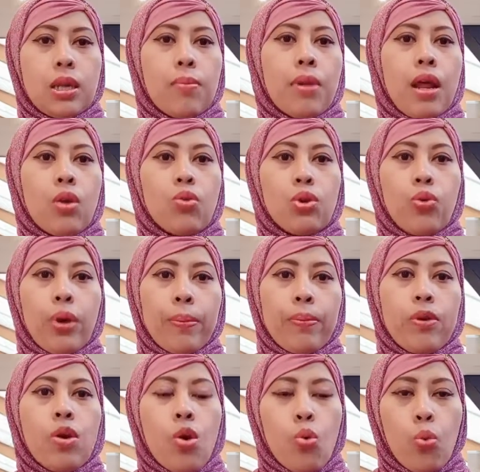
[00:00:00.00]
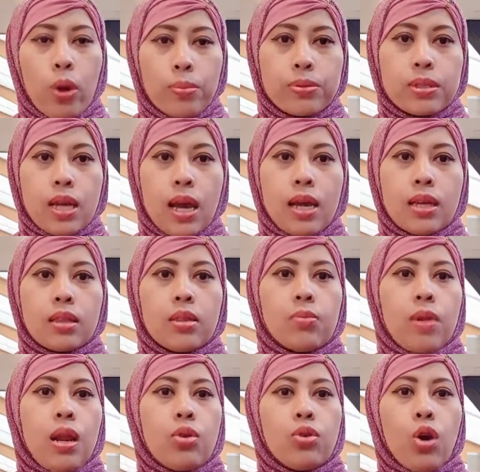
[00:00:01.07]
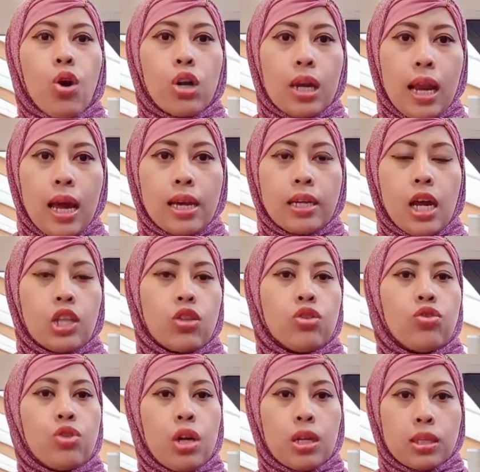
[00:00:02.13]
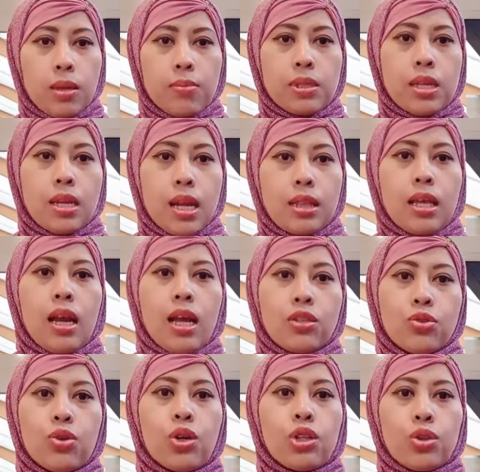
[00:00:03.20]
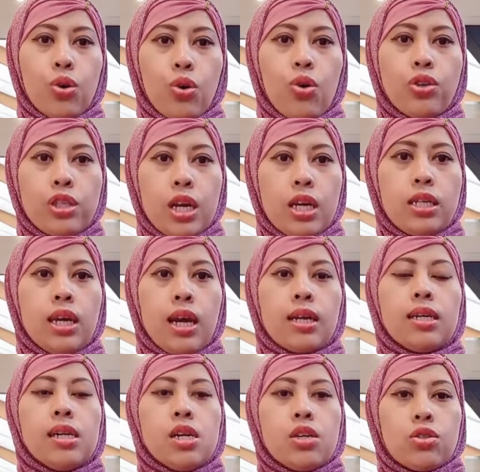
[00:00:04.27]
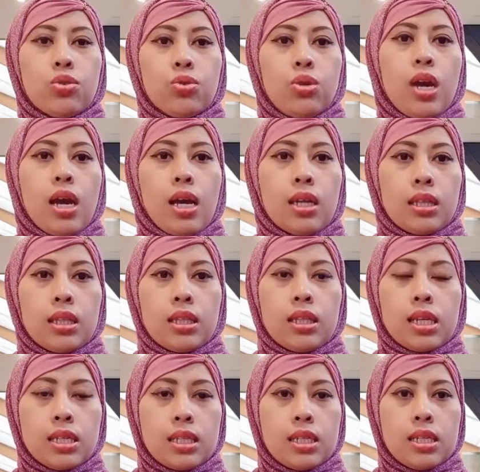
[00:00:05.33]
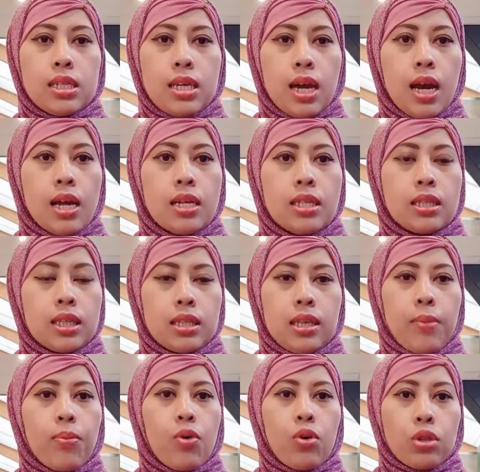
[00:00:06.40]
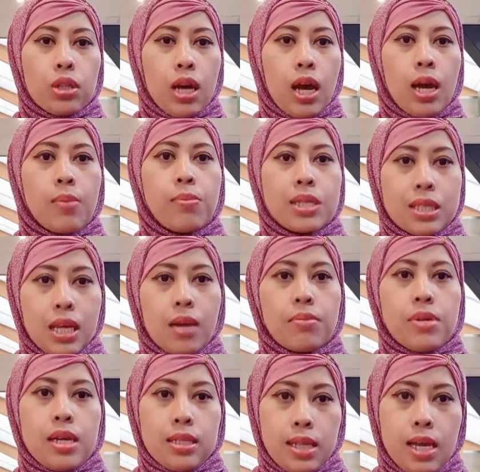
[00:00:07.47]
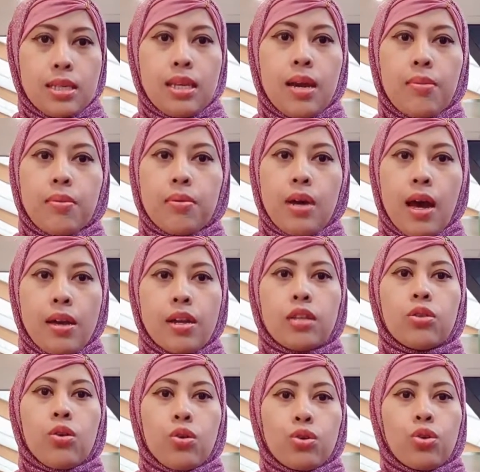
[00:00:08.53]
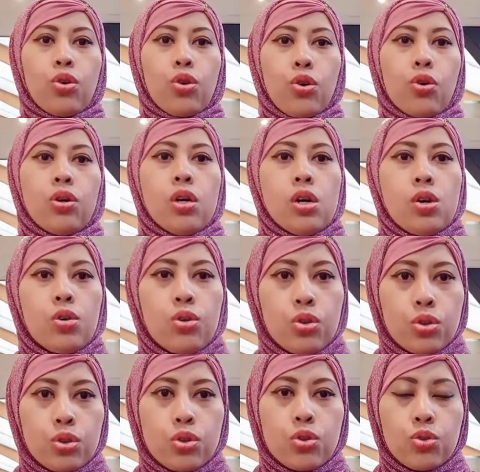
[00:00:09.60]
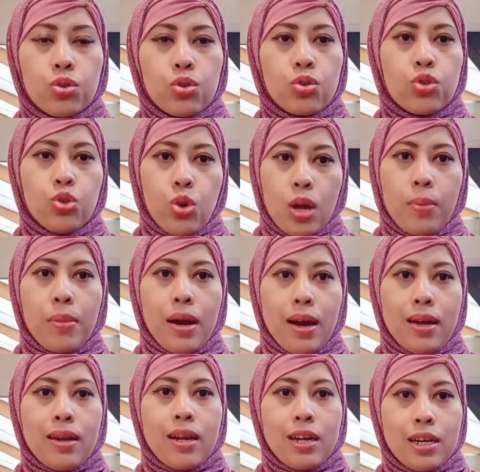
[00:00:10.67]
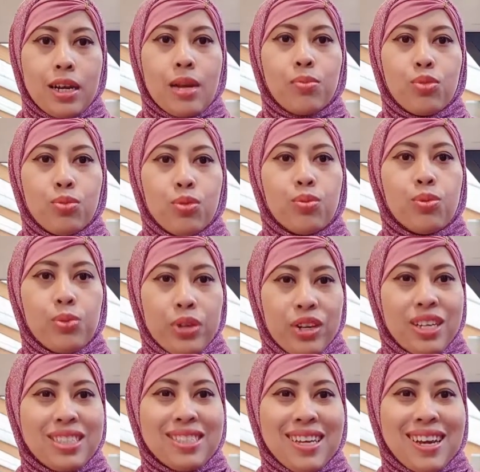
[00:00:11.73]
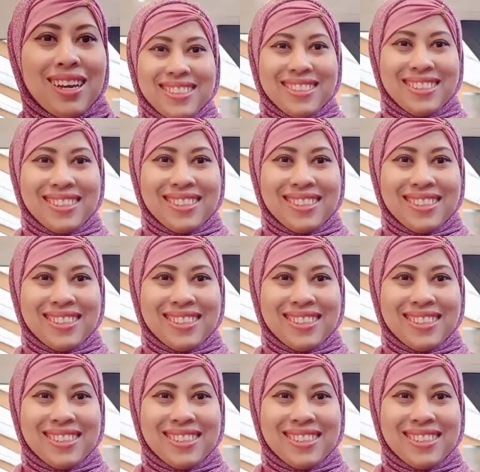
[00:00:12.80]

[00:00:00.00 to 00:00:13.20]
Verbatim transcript: kita melalui web website melalui online atau juga kita bisa datang langsung ke tokonya yang sudah tersedia di setiap kota besar biasanya ada toko-toko khusus untuk jual makanan dan bumbu-bumbu Indonesia.